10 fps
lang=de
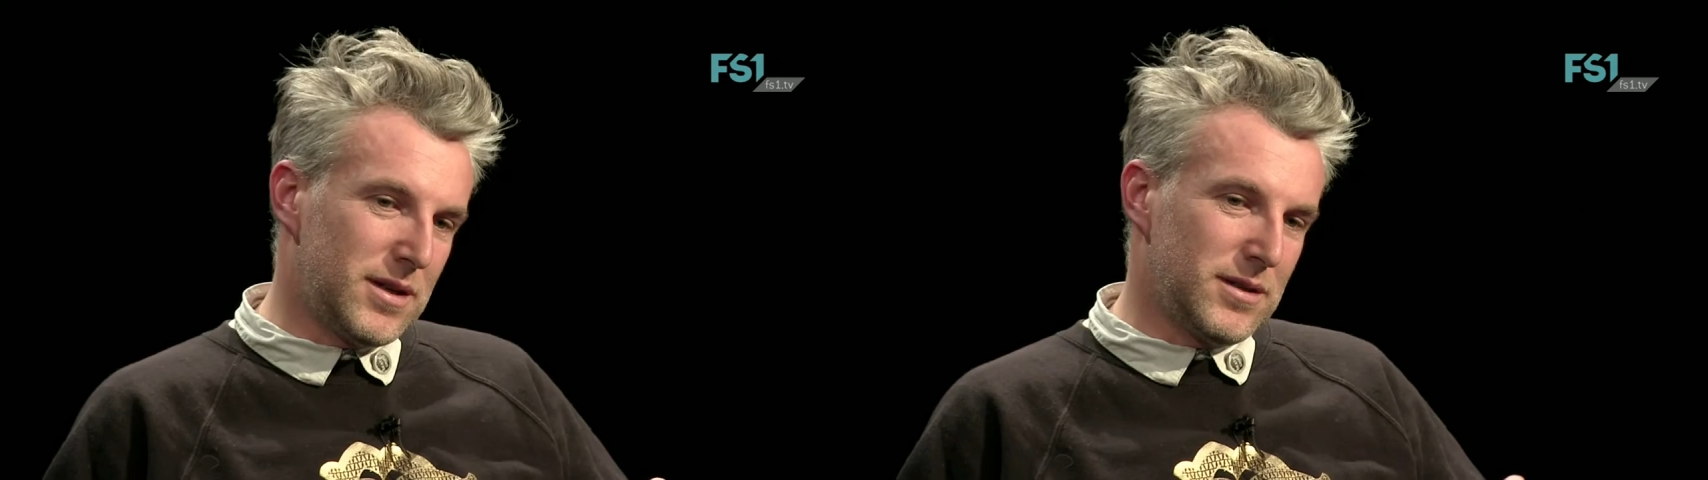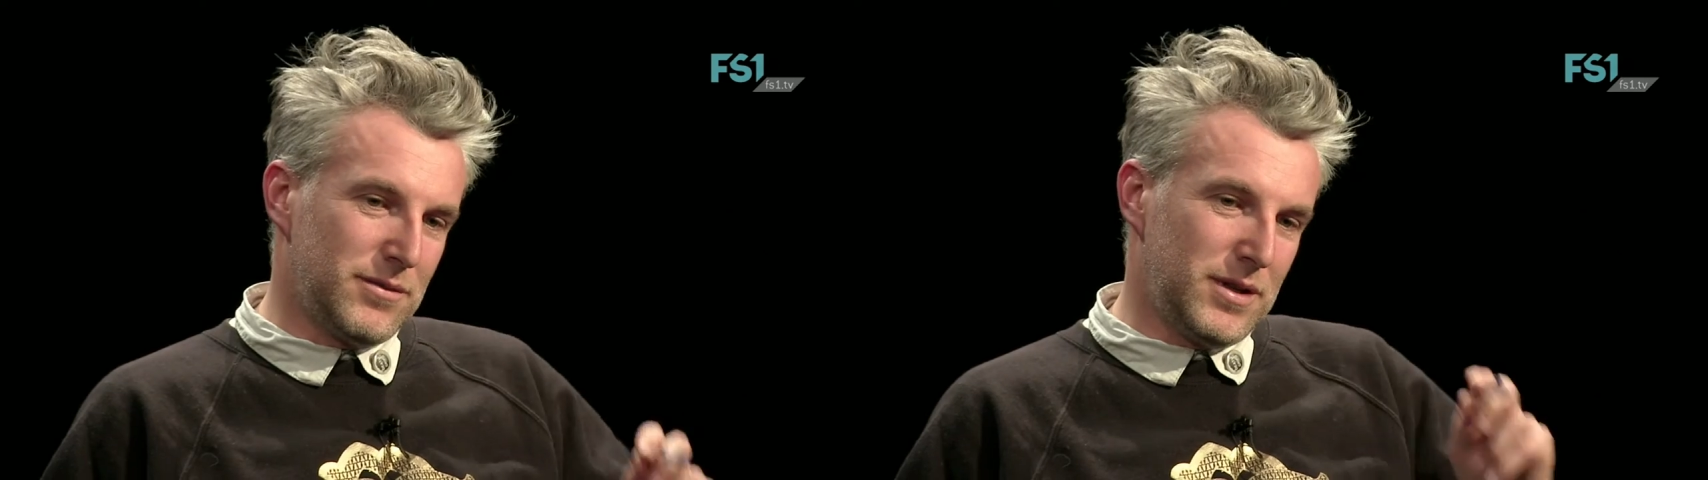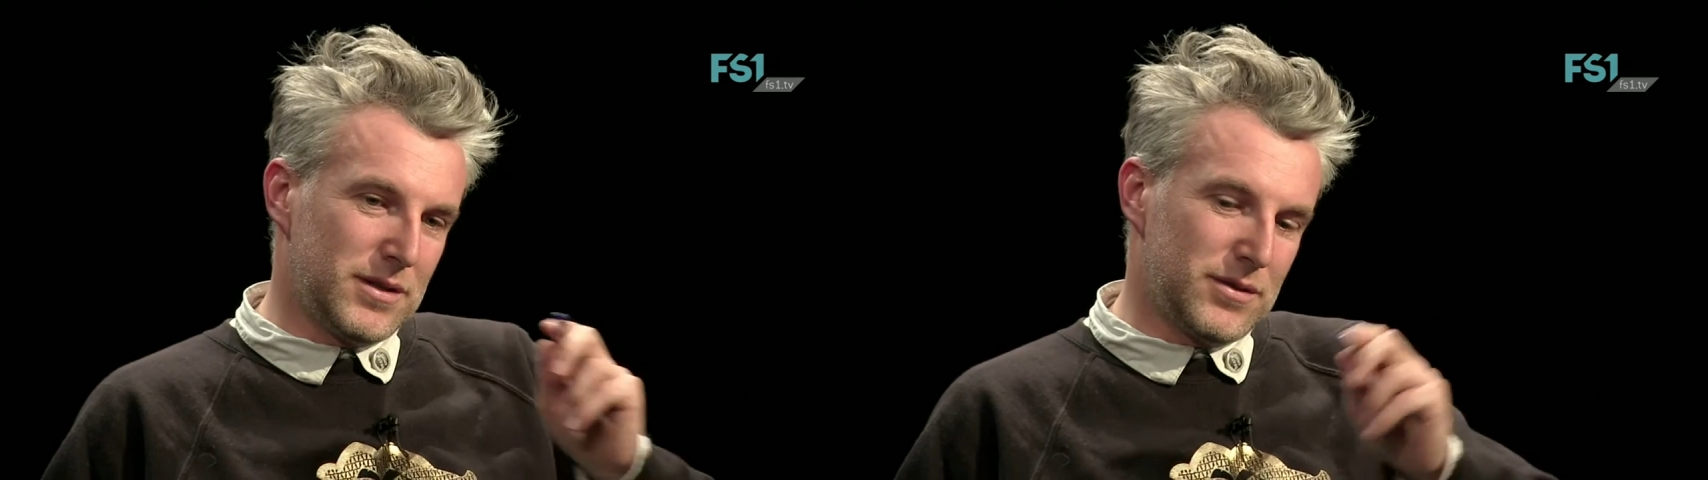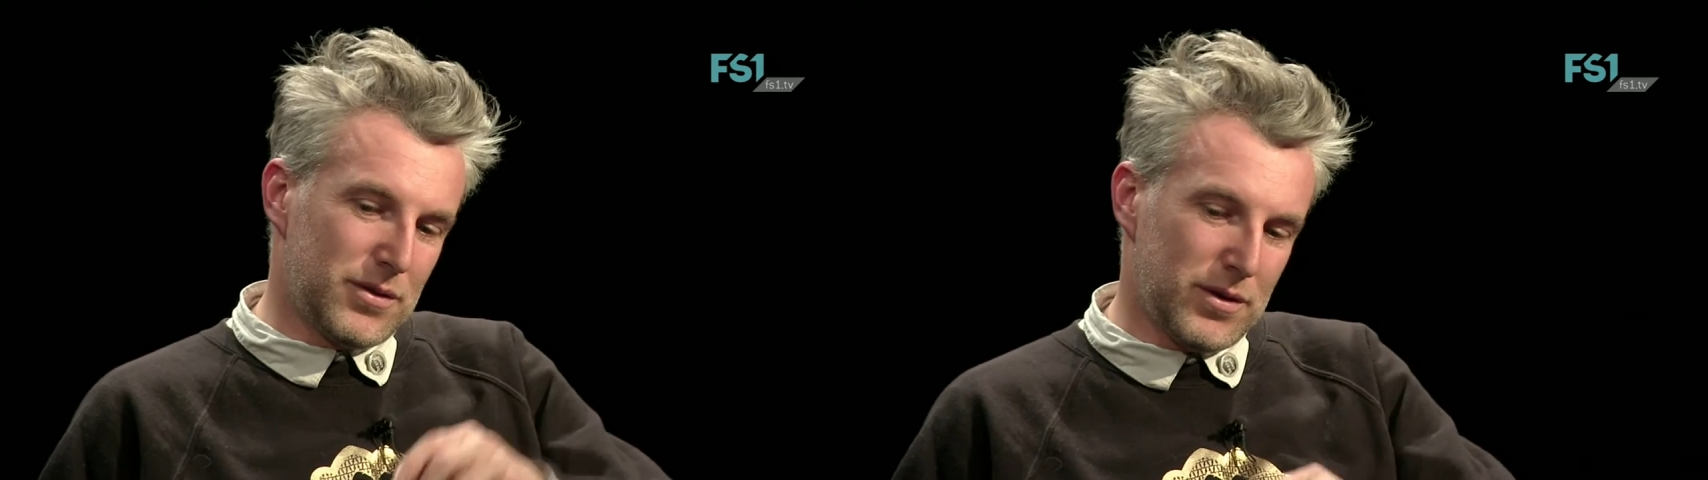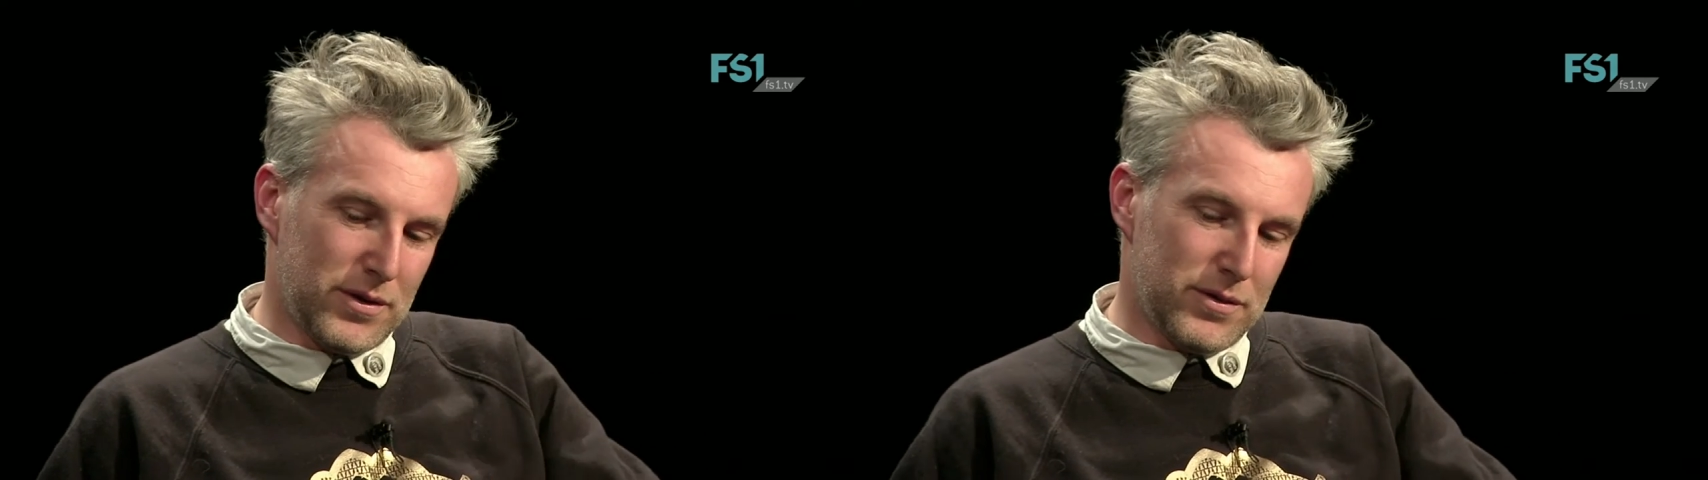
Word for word: also wieder zurück